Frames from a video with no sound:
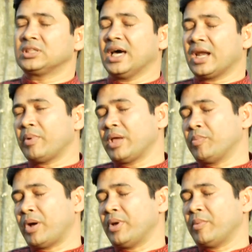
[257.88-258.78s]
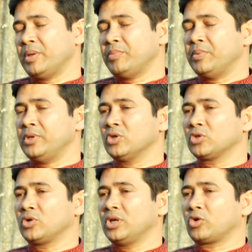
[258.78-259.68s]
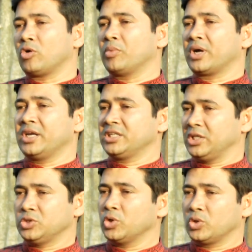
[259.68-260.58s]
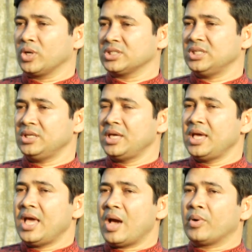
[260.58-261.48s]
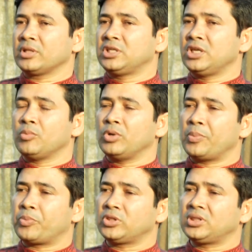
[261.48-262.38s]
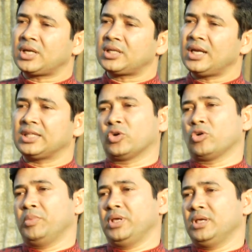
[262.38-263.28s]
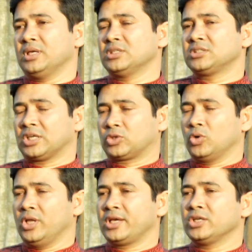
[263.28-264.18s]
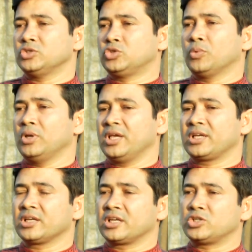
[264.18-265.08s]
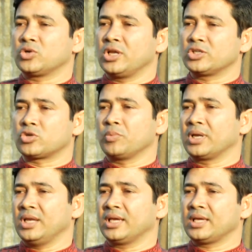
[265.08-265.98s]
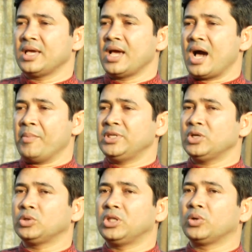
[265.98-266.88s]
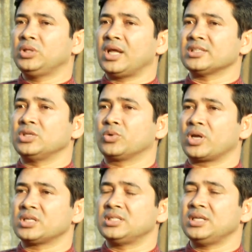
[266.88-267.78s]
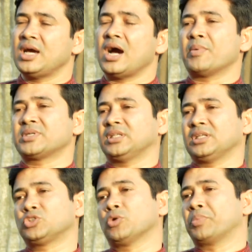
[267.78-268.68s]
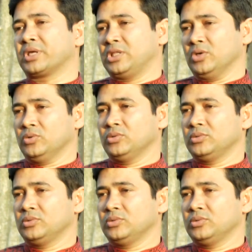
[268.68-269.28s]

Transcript: ধারাবাহিকভাবে আমি বিভিন্ন ধরনের কর্মকাণ্ডের সাথে জড়িত আছি আচ্ছা। এবং তৃণমূলের প্রত্যেকটা নেতাকর্মী ছাত্রলীগ যুবলীগ কৃষক লীগ শ্রমিক লীগ আমি যেহেতু দীর্ঘদিন রাজনীতি করে আসছি আমার সাথে সম্পৃক্তিও